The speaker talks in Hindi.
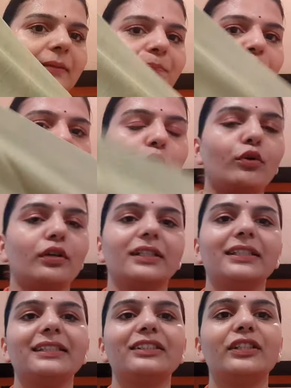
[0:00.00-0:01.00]
है और
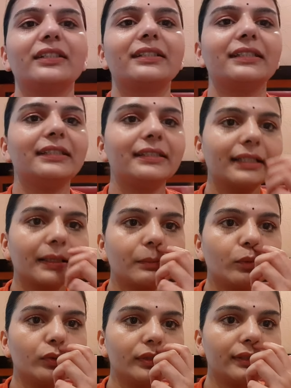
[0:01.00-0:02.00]
जस्ट नीचे एक
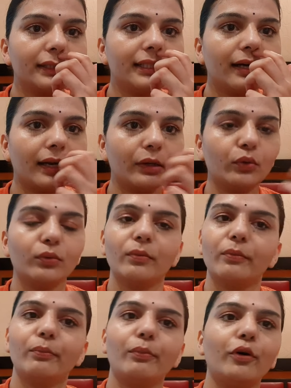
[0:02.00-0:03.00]
मोजरी डाल लो
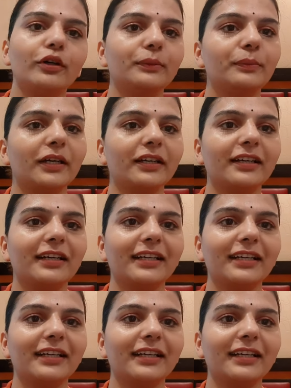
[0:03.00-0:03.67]
बहुत प्यारा